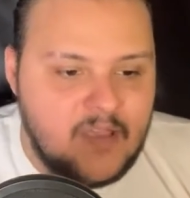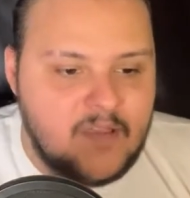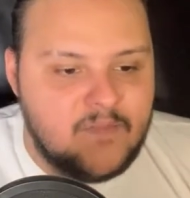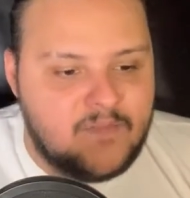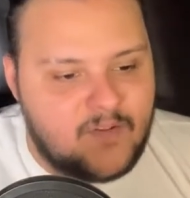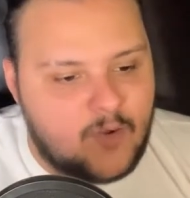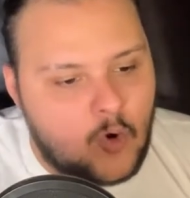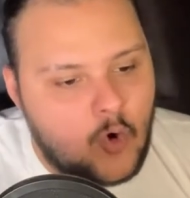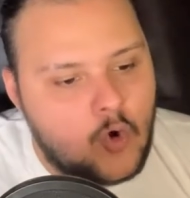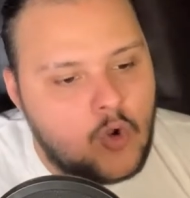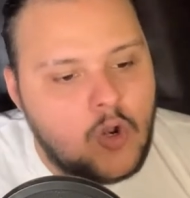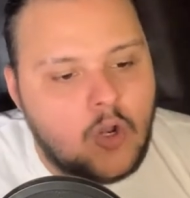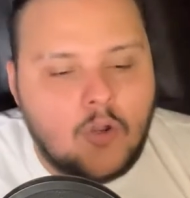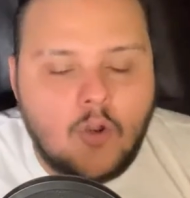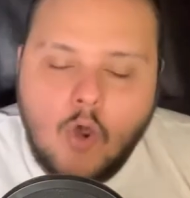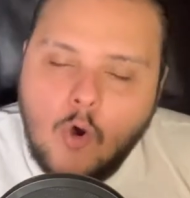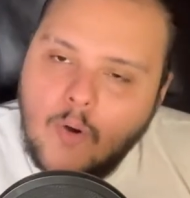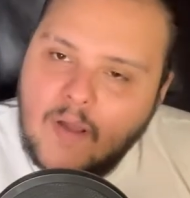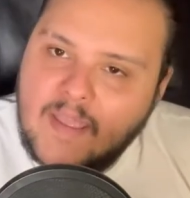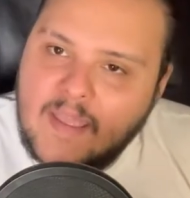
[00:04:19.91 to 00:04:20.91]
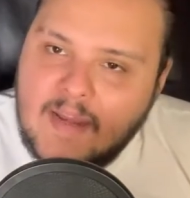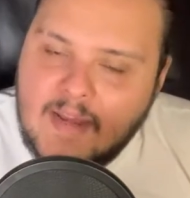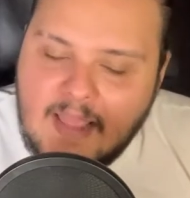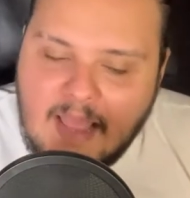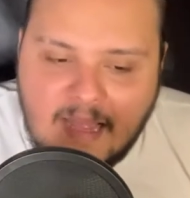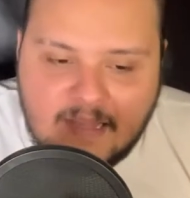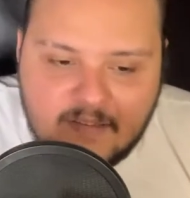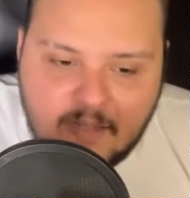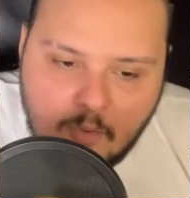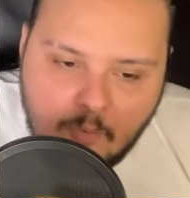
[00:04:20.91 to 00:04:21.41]
فكون ان هو
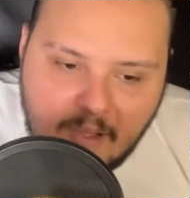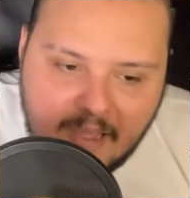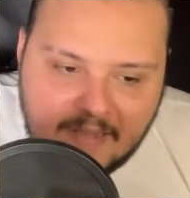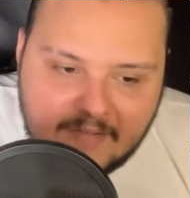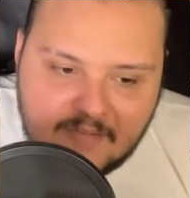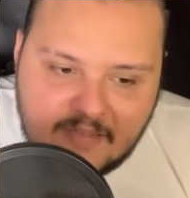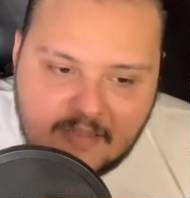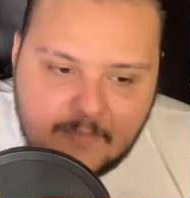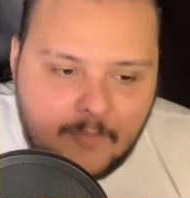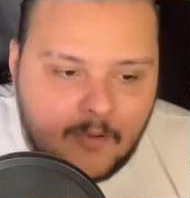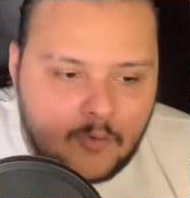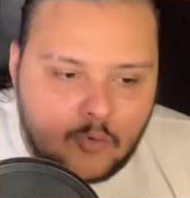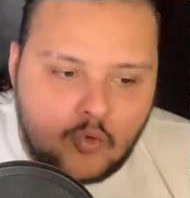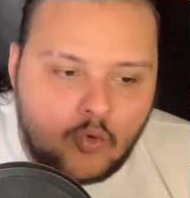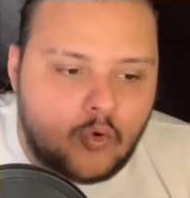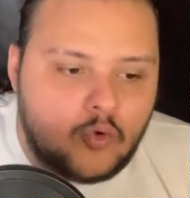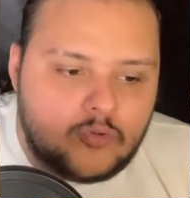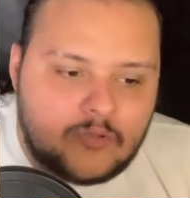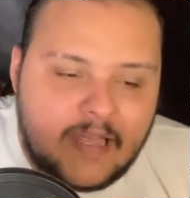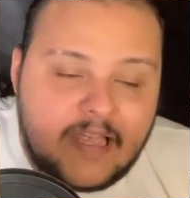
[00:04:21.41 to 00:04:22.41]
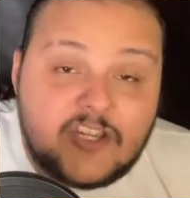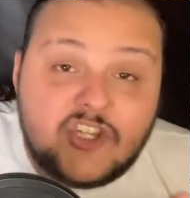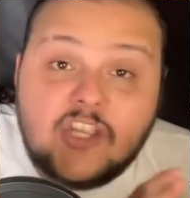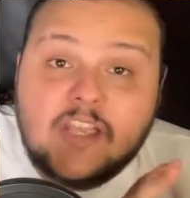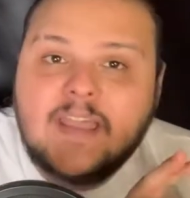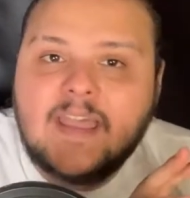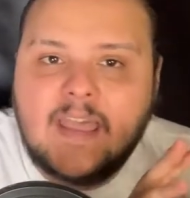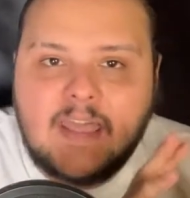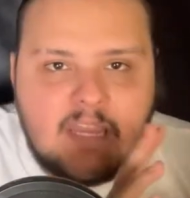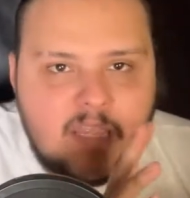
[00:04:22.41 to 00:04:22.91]
يرجع دلوقتي برضو ده
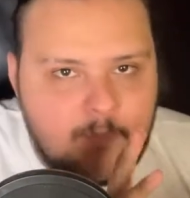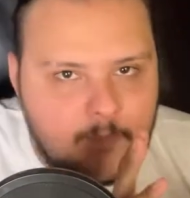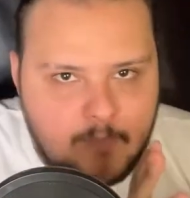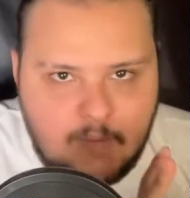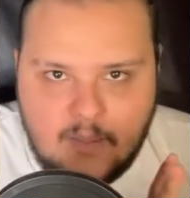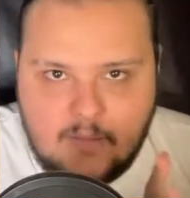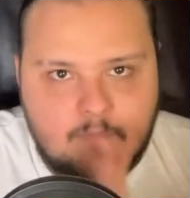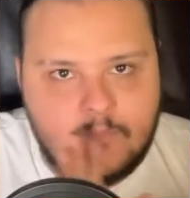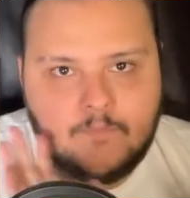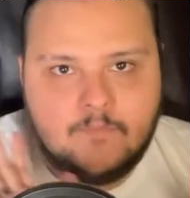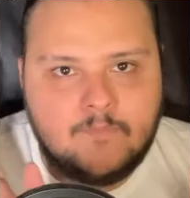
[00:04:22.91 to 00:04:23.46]
شيء غريب بقى